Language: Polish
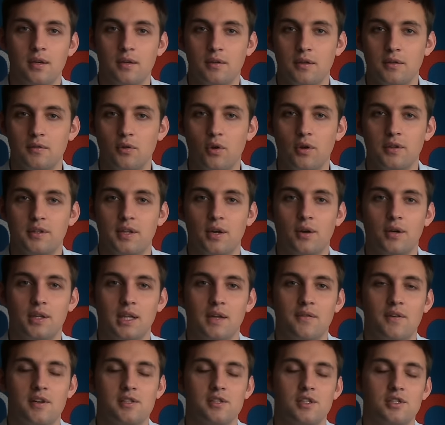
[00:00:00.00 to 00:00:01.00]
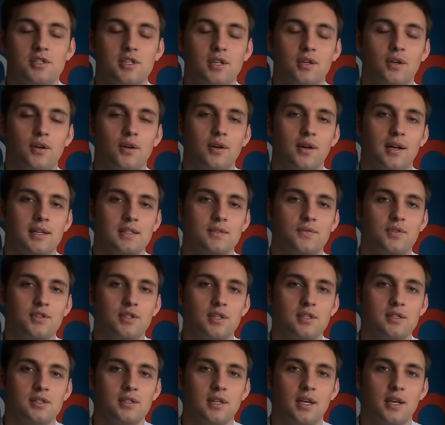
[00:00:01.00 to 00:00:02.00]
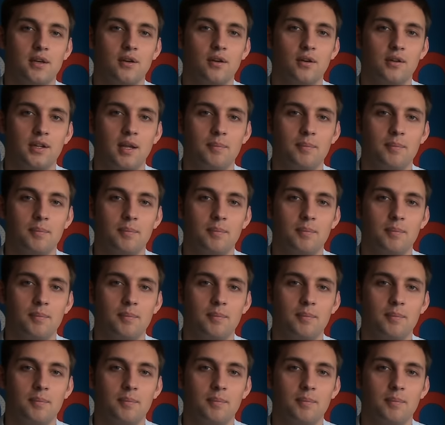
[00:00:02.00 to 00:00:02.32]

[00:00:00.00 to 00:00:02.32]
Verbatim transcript: no i tego najważniejszego gola zwycięskiego.